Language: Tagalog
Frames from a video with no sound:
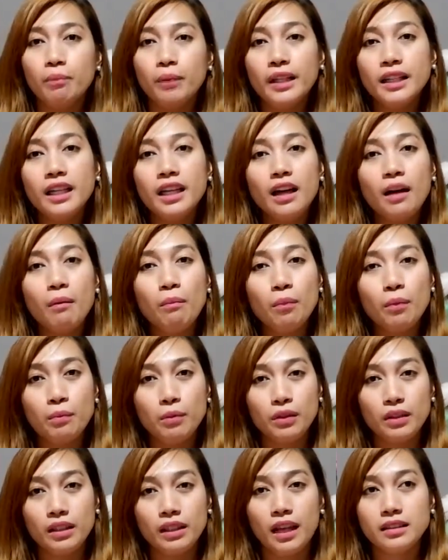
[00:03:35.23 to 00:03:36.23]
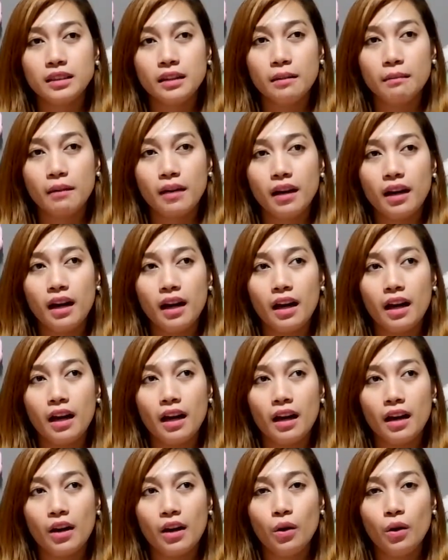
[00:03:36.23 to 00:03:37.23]
pwede kang pumunta sa mga
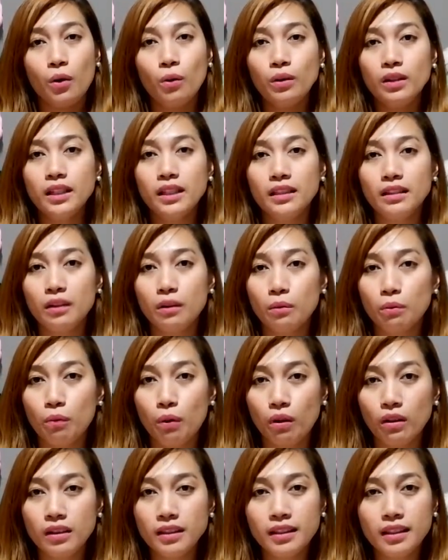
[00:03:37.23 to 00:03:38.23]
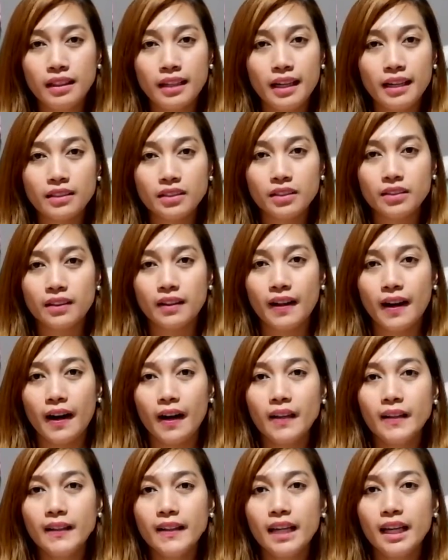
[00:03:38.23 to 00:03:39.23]
hole-in-the-wall na
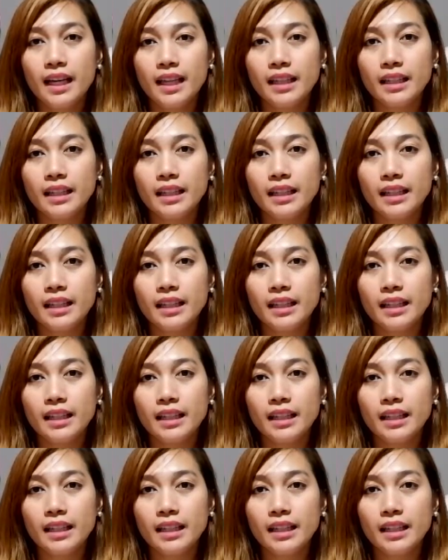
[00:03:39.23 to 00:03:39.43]
restaurant